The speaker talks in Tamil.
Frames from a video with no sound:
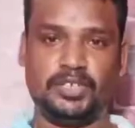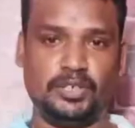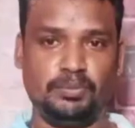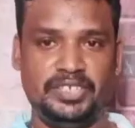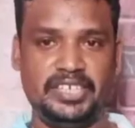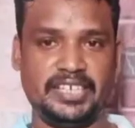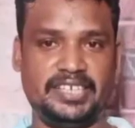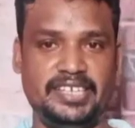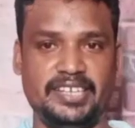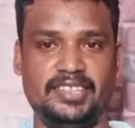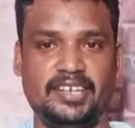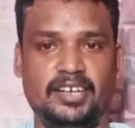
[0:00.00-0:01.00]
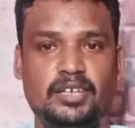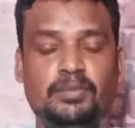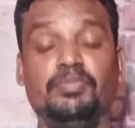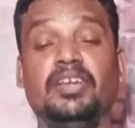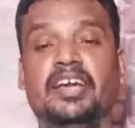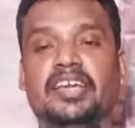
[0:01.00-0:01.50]
மட்டும் இயக்கியிருந்தாலும்
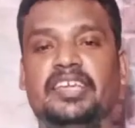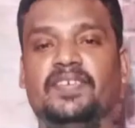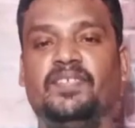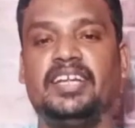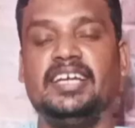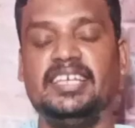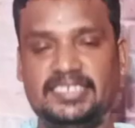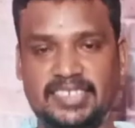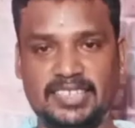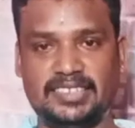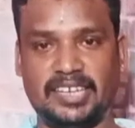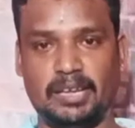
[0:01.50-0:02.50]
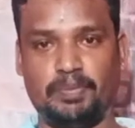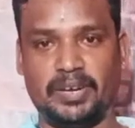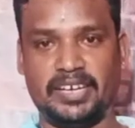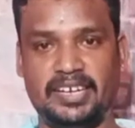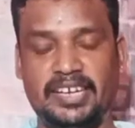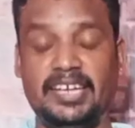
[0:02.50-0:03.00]
இவர் சில
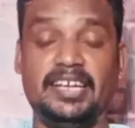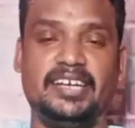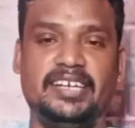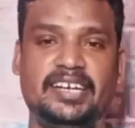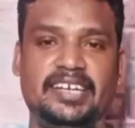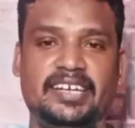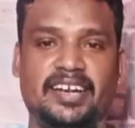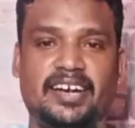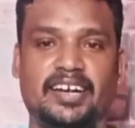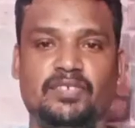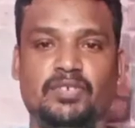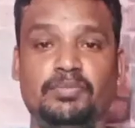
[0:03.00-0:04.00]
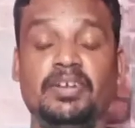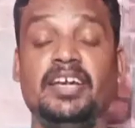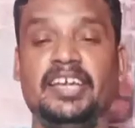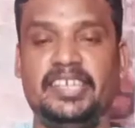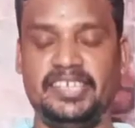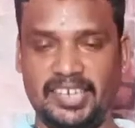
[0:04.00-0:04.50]
திரைப்படங்களில் நடிகராகவும்
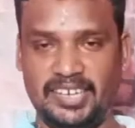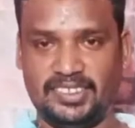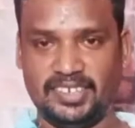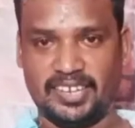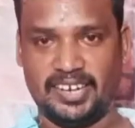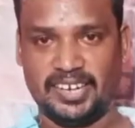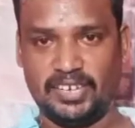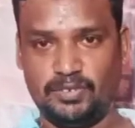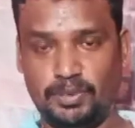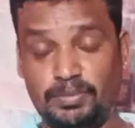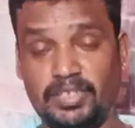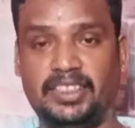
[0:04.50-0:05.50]
எழுத்தாளராகவும்